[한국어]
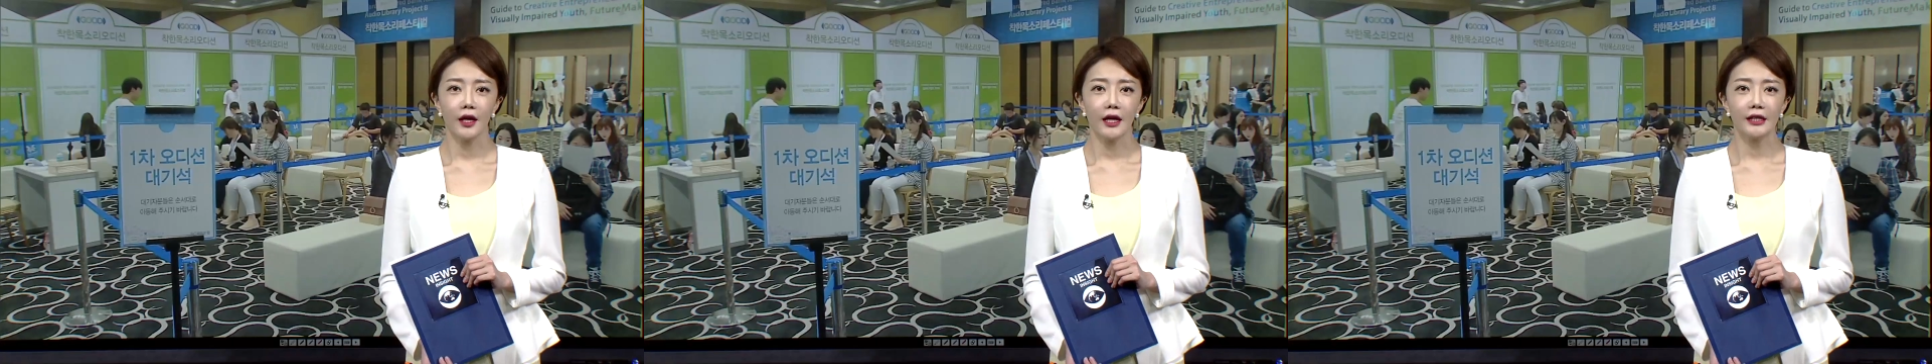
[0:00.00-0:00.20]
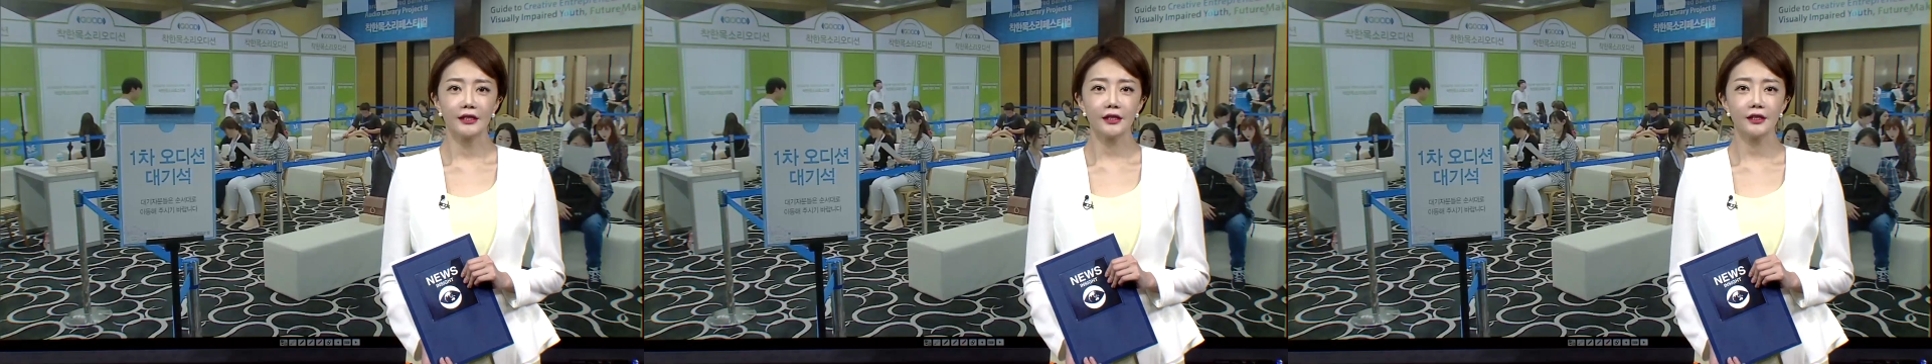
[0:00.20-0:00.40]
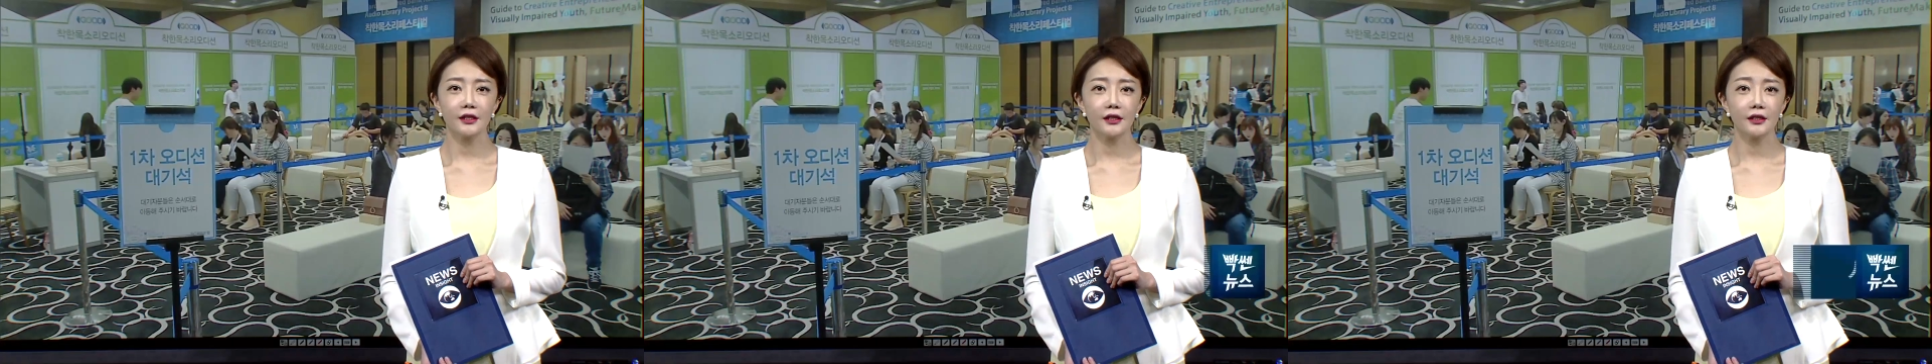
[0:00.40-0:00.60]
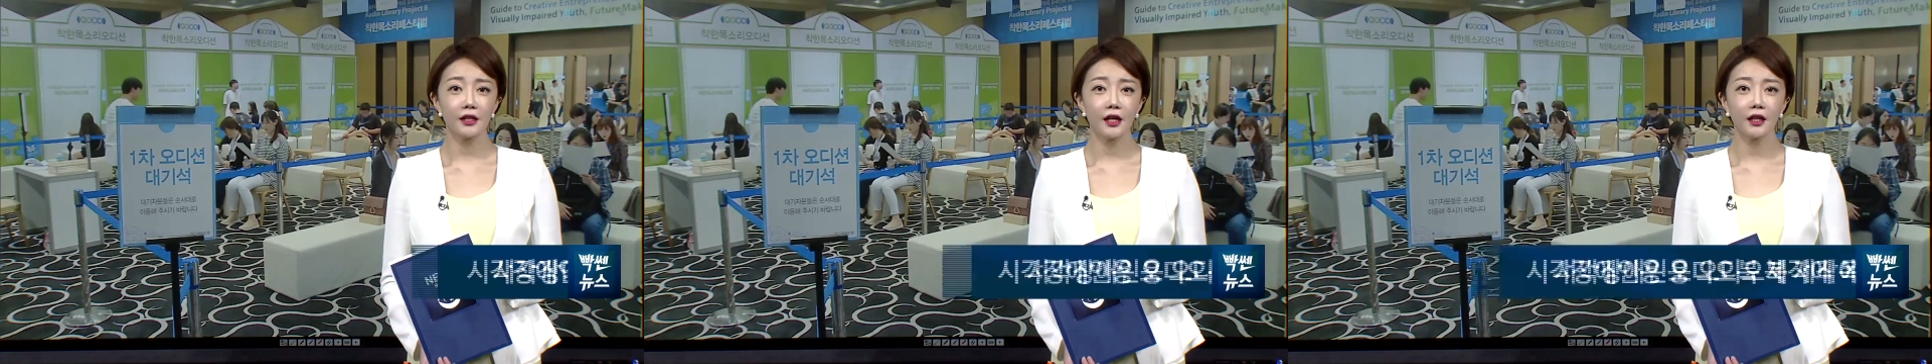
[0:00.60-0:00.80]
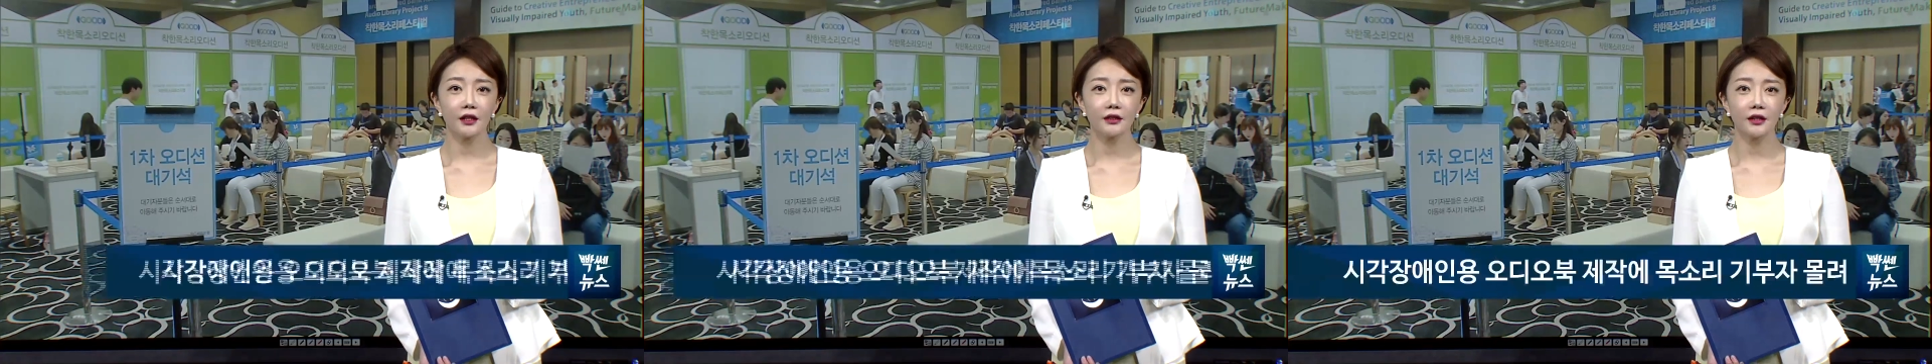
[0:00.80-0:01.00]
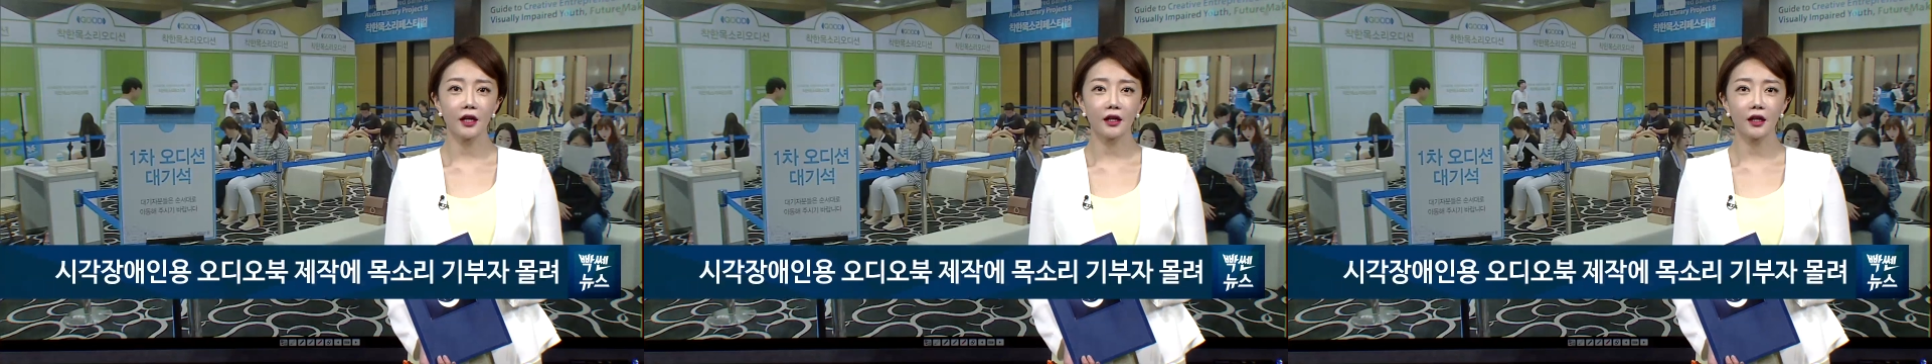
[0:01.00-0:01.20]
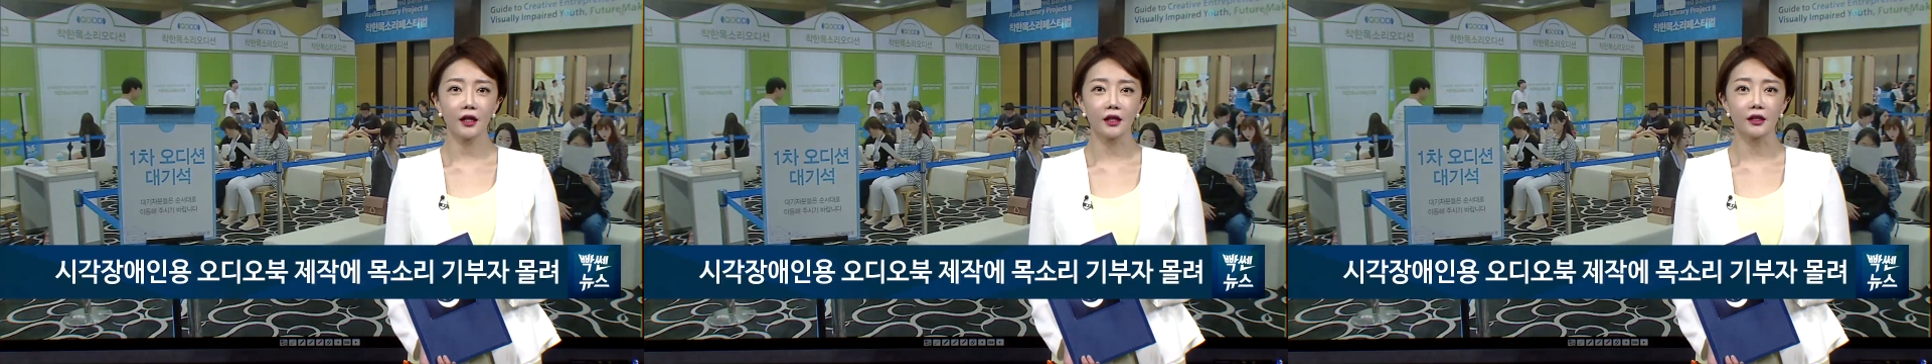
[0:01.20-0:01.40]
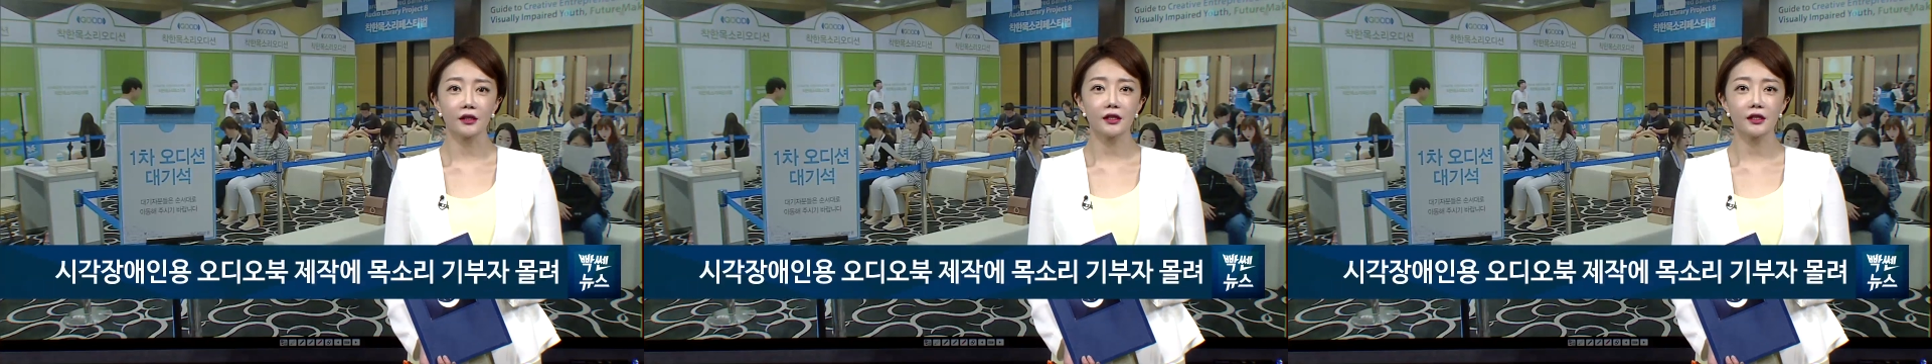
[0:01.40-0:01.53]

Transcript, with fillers: SC제일은행이